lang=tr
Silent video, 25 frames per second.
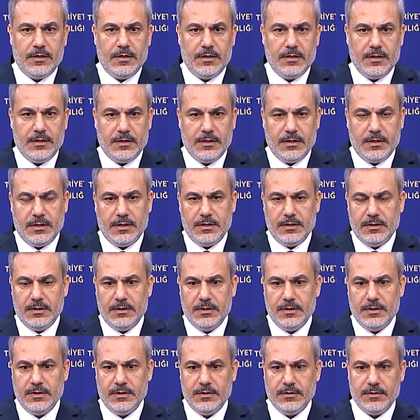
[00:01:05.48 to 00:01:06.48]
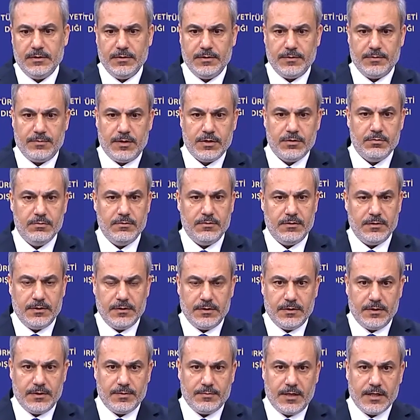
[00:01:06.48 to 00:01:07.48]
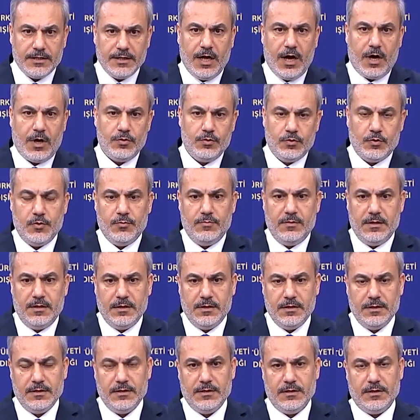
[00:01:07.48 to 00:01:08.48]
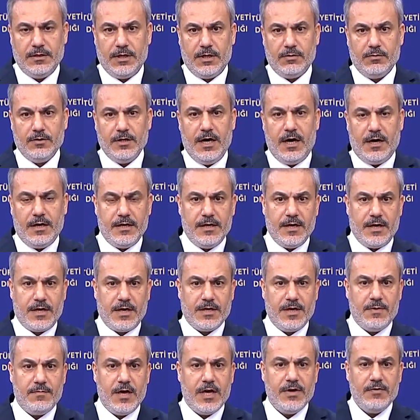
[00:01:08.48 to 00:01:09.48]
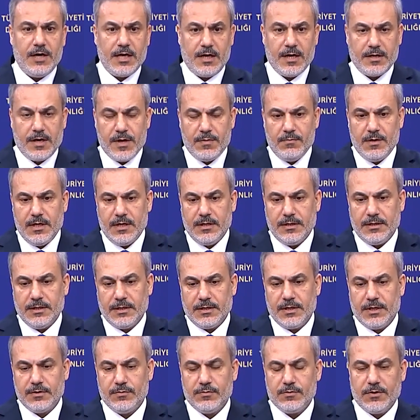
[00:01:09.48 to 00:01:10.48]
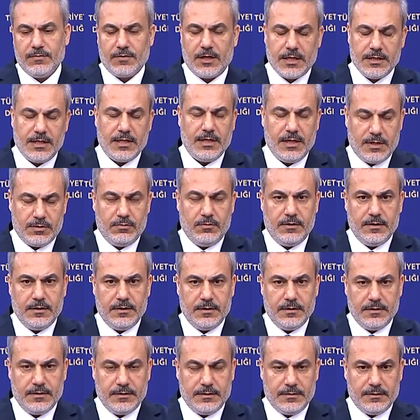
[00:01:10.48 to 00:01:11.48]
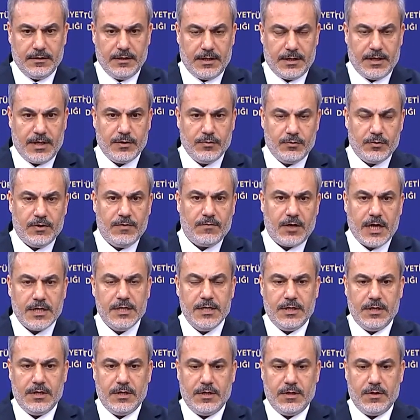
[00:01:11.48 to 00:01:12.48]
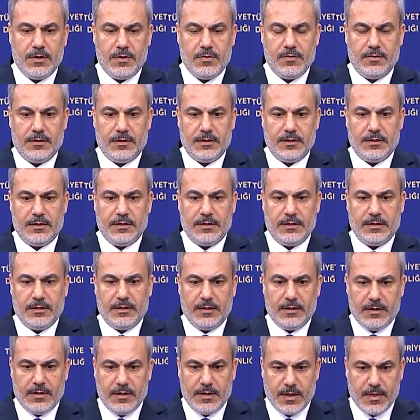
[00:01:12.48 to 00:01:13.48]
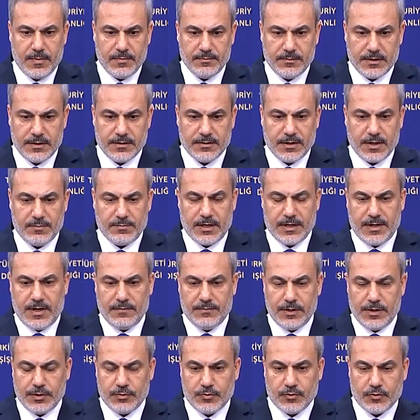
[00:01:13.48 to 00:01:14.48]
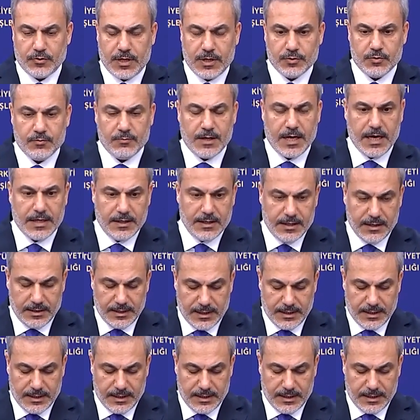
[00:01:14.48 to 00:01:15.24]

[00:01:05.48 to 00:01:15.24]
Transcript: denildi. Birleşmiş Milletler Genel Sekreteri Antonio Guterres, İran'ın Şam'daki büyükelçilik yerleşkesinde yer alan konsolosluk binasına dün